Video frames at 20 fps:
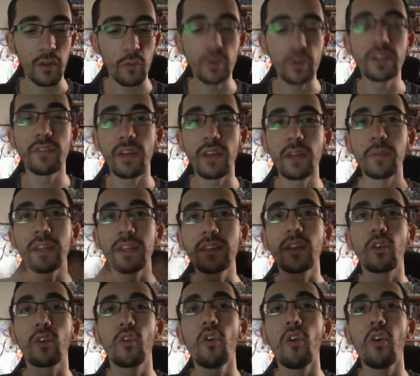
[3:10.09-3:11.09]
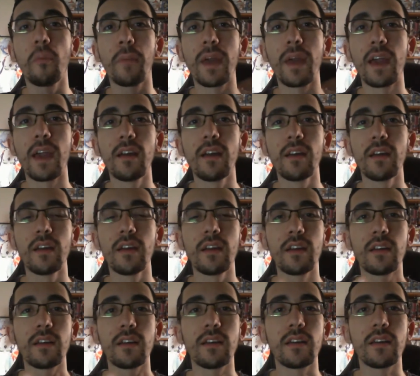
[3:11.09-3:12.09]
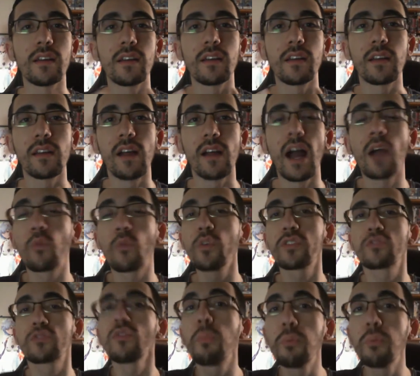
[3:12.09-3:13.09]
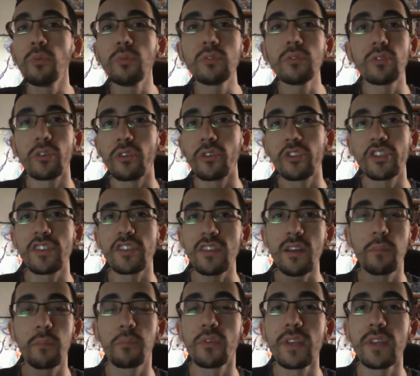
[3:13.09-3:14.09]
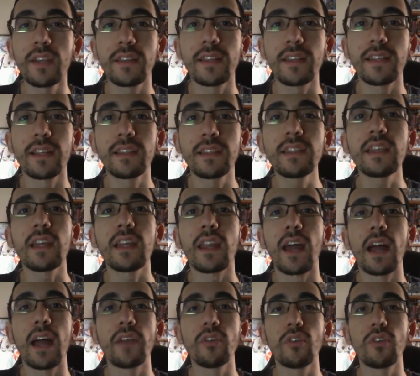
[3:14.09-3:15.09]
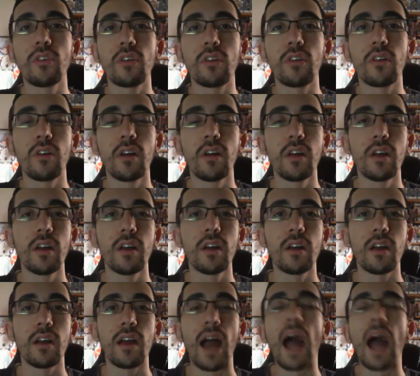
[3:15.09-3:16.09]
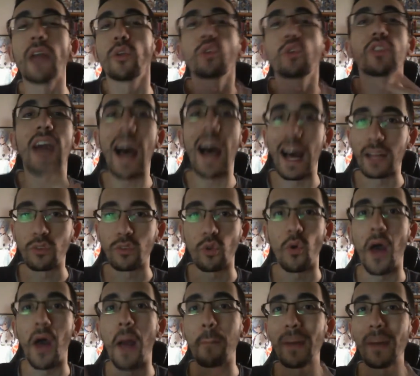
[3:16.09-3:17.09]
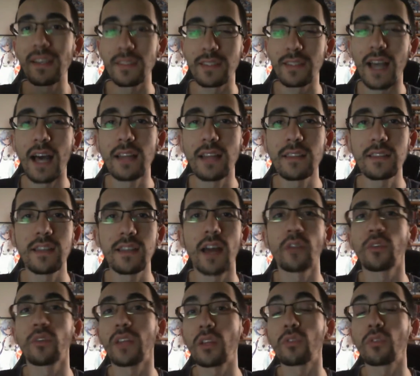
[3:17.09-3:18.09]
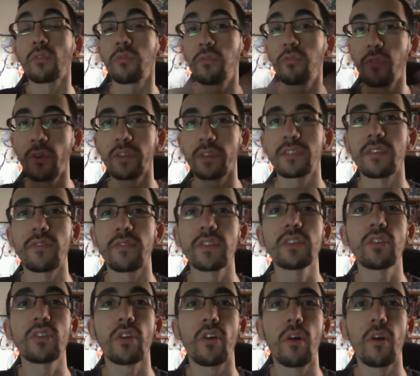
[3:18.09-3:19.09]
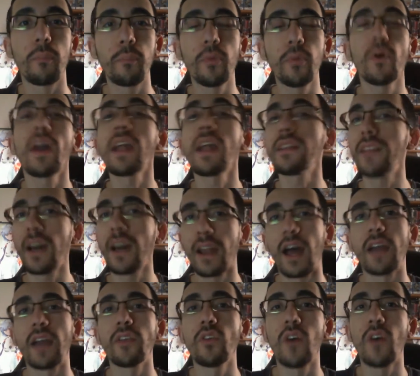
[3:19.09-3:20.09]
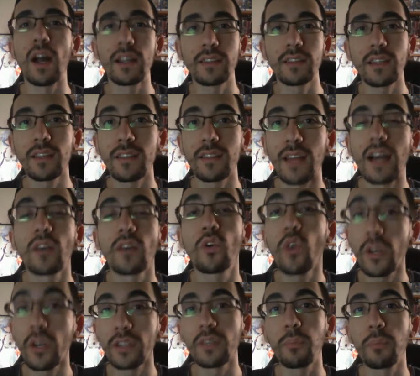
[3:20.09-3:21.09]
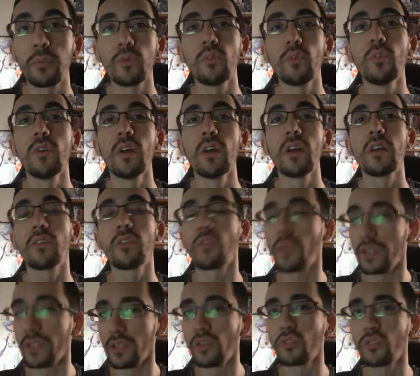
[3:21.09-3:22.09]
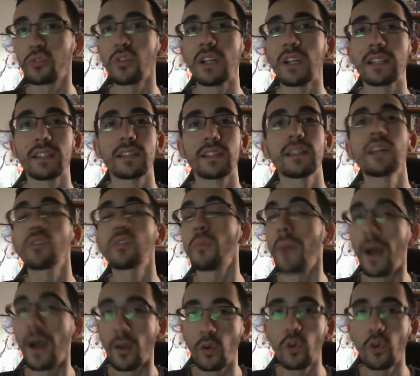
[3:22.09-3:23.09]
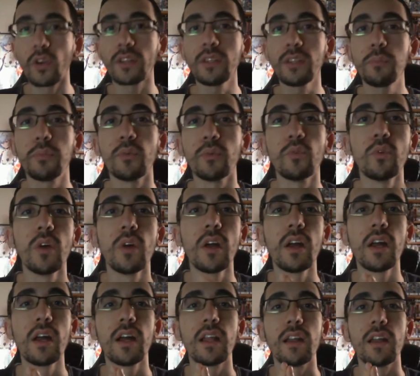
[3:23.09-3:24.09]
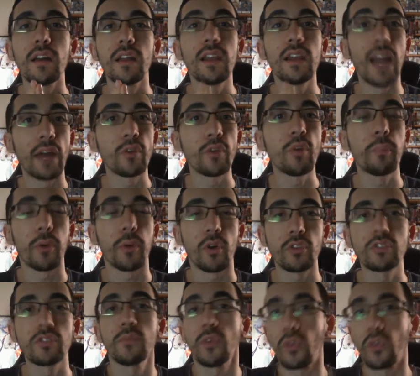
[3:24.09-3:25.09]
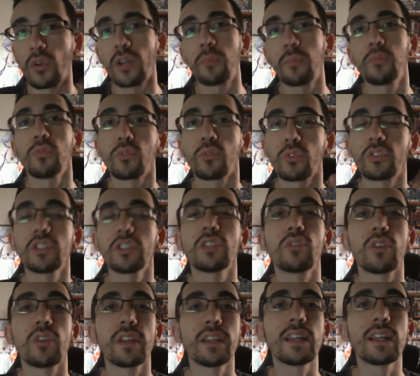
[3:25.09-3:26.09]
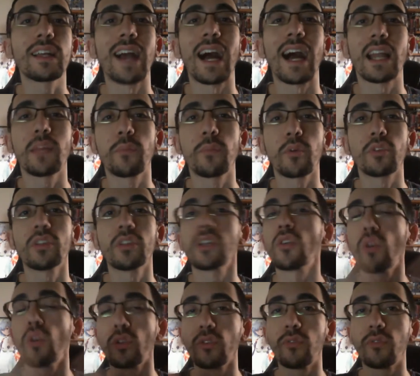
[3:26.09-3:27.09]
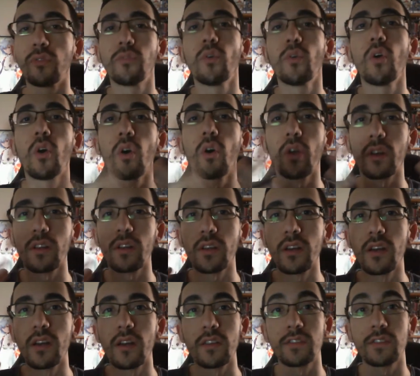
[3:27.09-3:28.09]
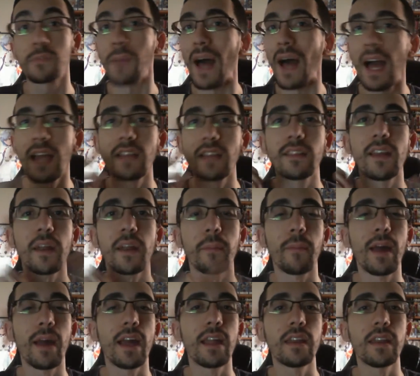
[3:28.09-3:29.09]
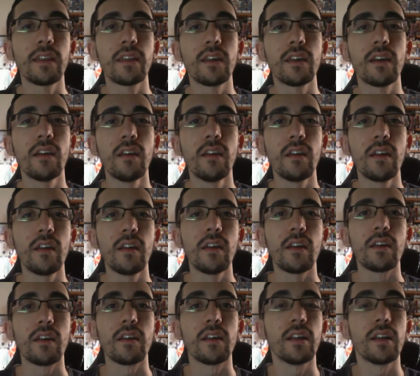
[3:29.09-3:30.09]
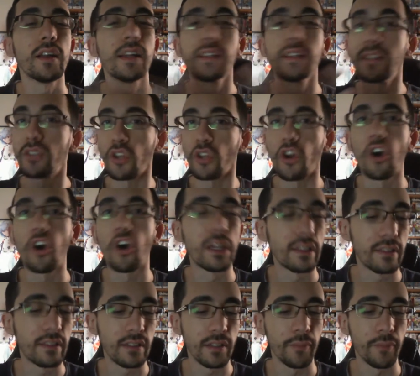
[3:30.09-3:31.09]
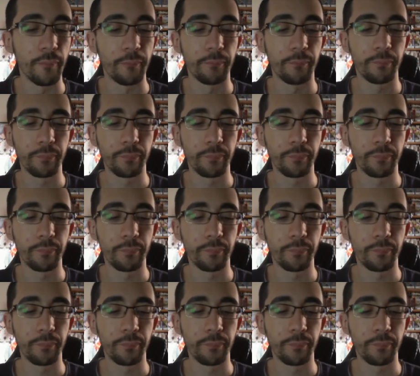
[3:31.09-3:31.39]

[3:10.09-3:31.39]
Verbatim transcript: Quindi veramente come eh, a questo punto non ci sia più niente da dire, hanno, hanno dato abbastanza, hanno dato forse fin troppo e daranno altrett- ancora di più, no, quindi non solo altrettanto ma ancora di più eh, l'anno prossimo con appunto titoli del calibro di God of War, eh, Spider-Man eh, e Detroit.